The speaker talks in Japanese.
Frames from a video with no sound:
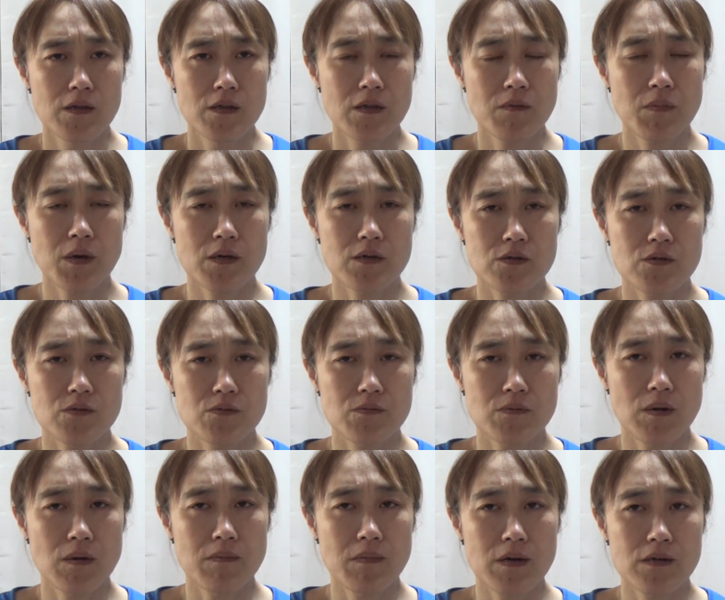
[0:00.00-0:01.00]
でまあ
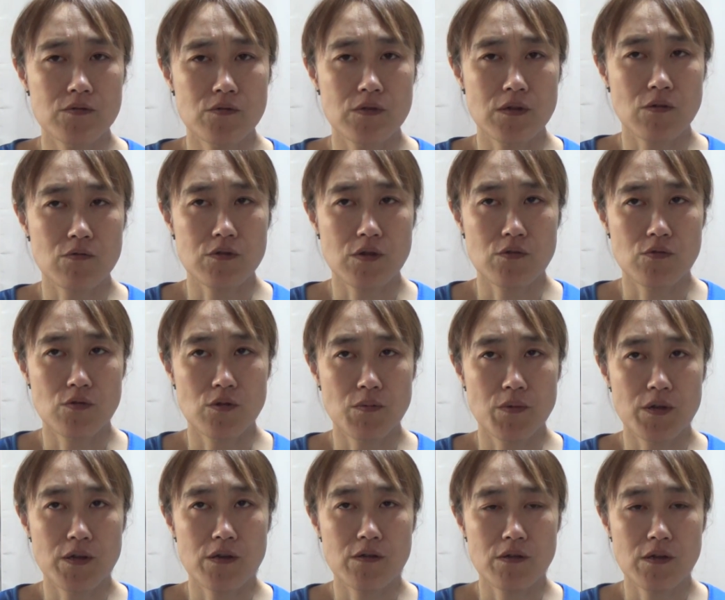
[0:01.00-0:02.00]
まあまあそんなことはどうで
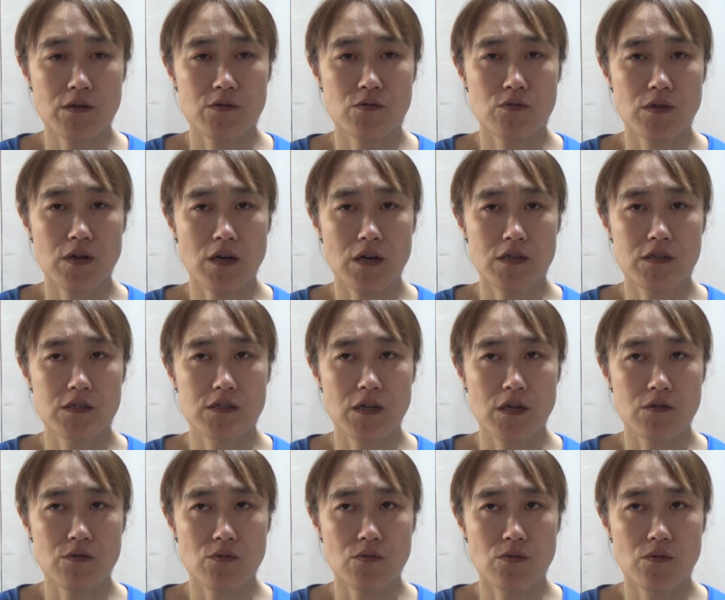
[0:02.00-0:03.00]
もいいんだけどねそんな感じ
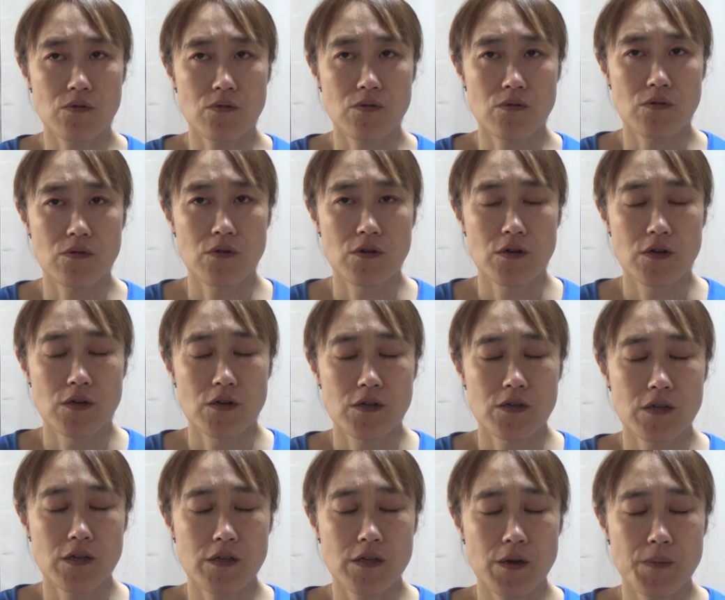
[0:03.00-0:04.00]
であの
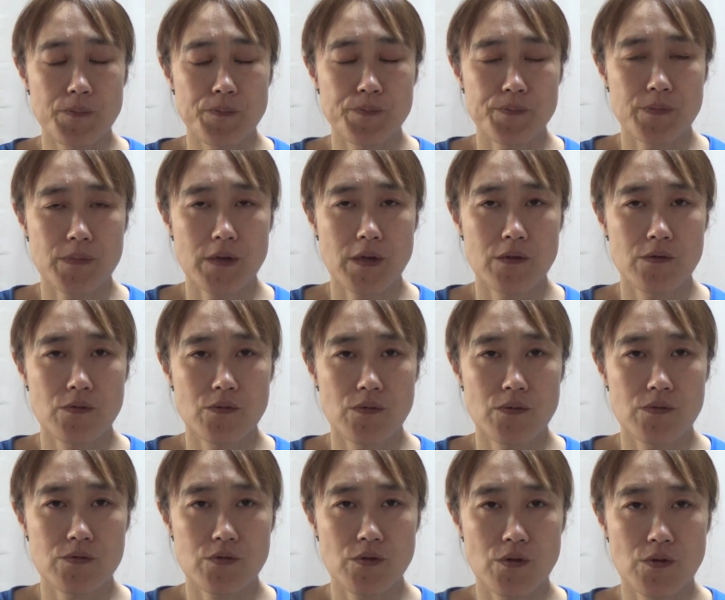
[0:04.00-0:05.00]
なんだあ
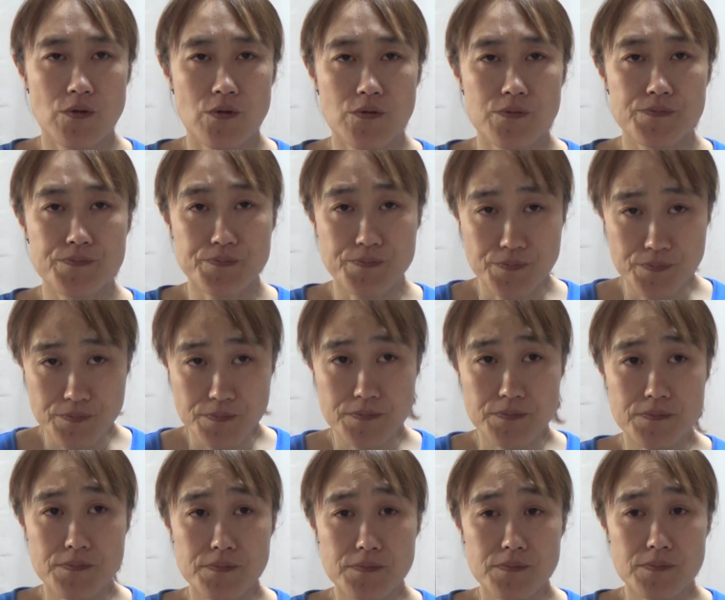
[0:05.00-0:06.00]
のそれを
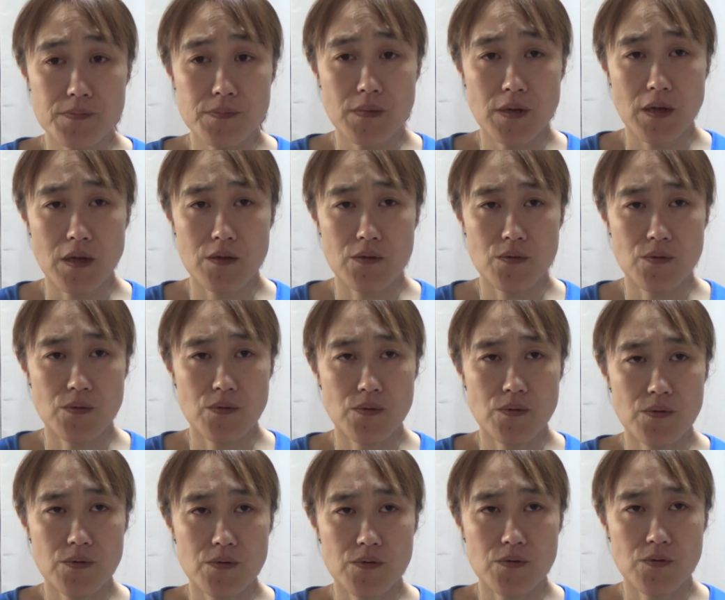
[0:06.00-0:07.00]
あの
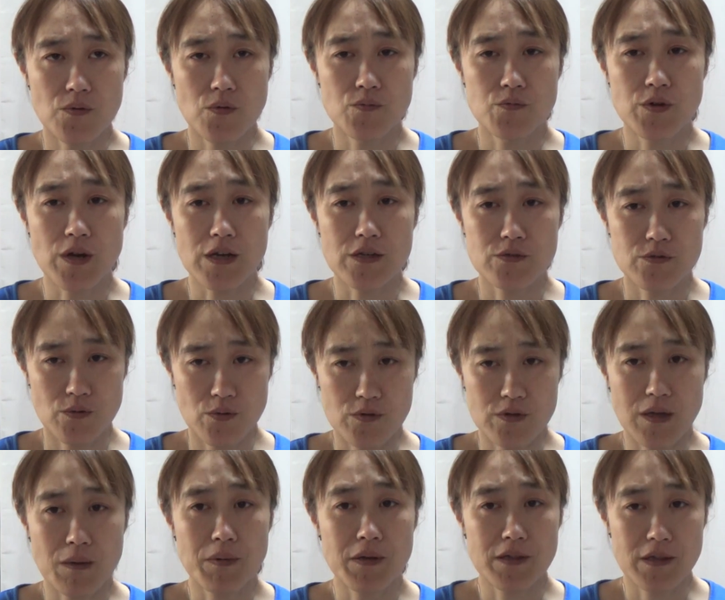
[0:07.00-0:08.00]
オムライス
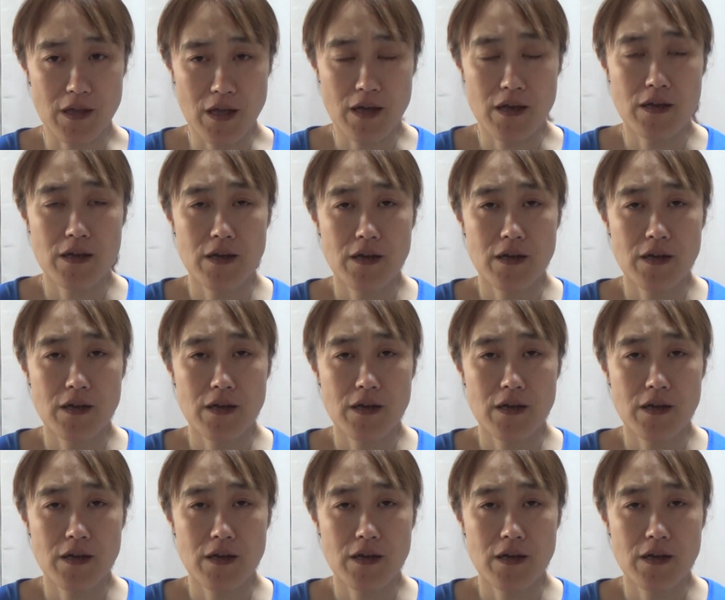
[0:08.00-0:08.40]
を食べて